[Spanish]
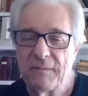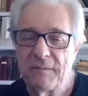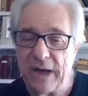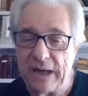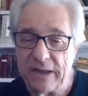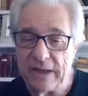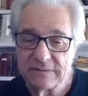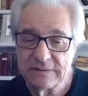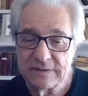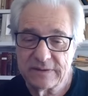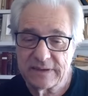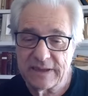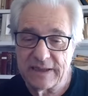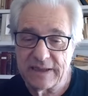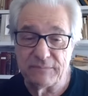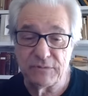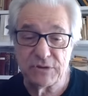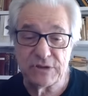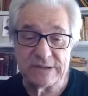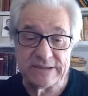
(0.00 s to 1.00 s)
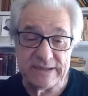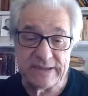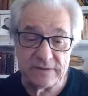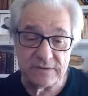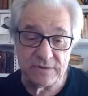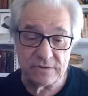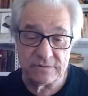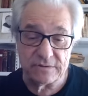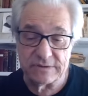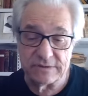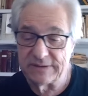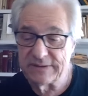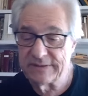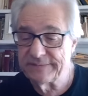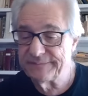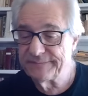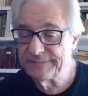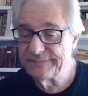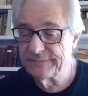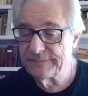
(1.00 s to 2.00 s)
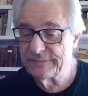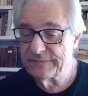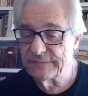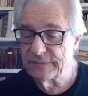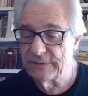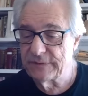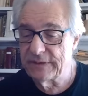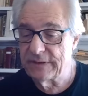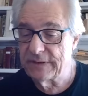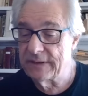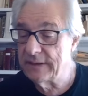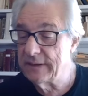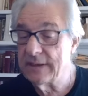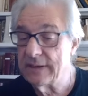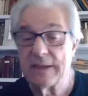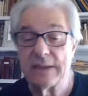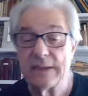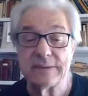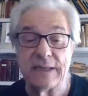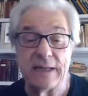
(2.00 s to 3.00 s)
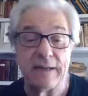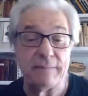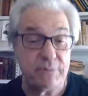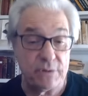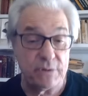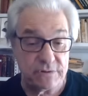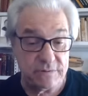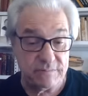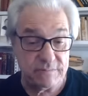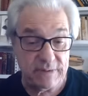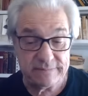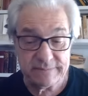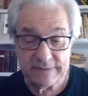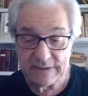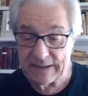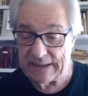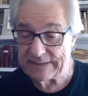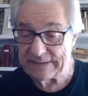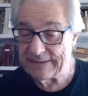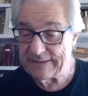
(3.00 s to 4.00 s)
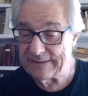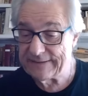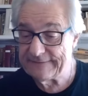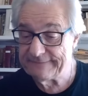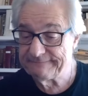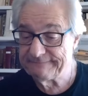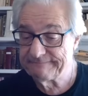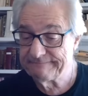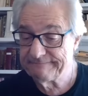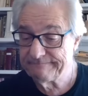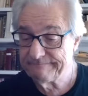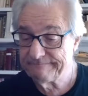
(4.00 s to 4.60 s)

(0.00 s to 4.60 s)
Bueno, quedamos así entonces. Pues, hasta la próxima. Gracias.